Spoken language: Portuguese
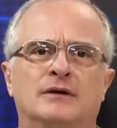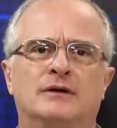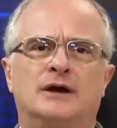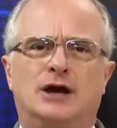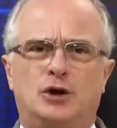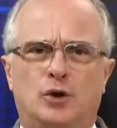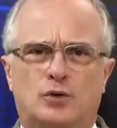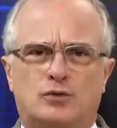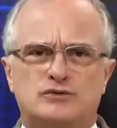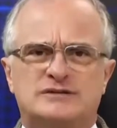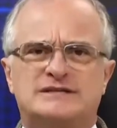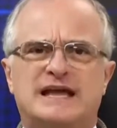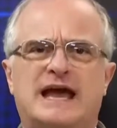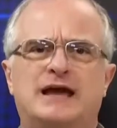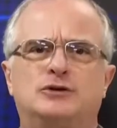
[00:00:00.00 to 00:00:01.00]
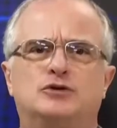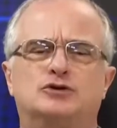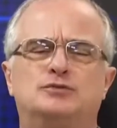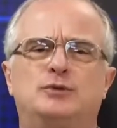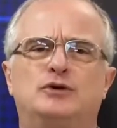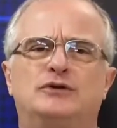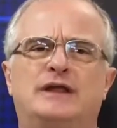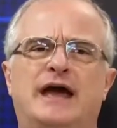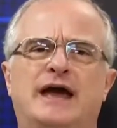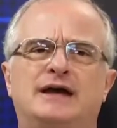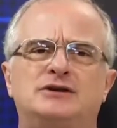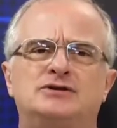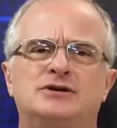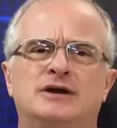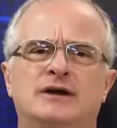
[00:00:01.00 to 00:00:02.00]
Ganhou com o Serra em
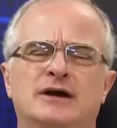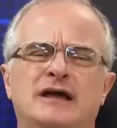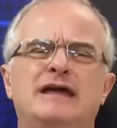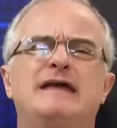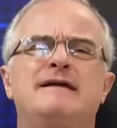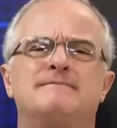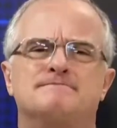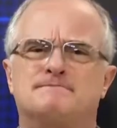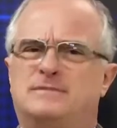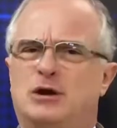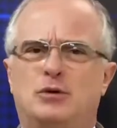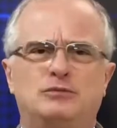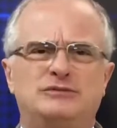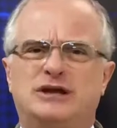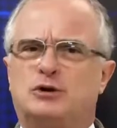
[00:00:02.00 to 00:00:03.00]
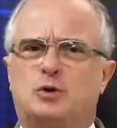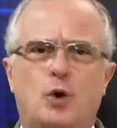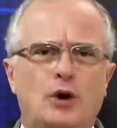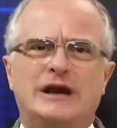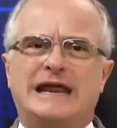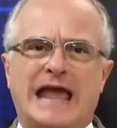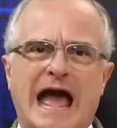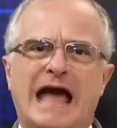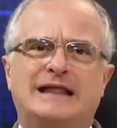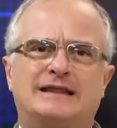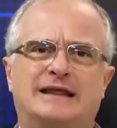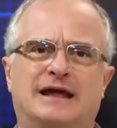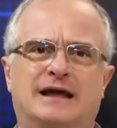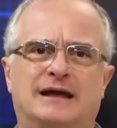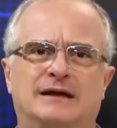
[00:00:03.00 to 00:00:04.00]
2010 e deu de
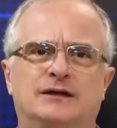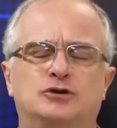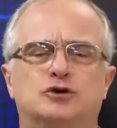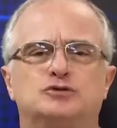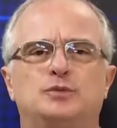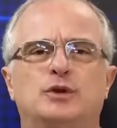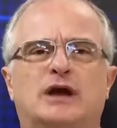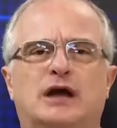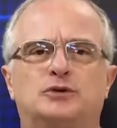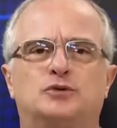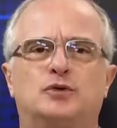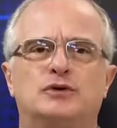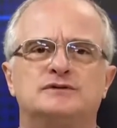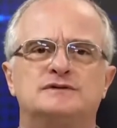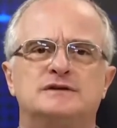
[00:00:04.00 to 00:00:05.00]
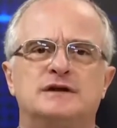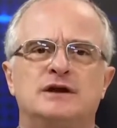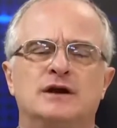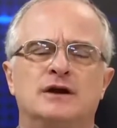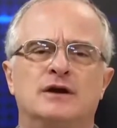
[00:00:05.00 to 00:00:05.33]
goleada em 2014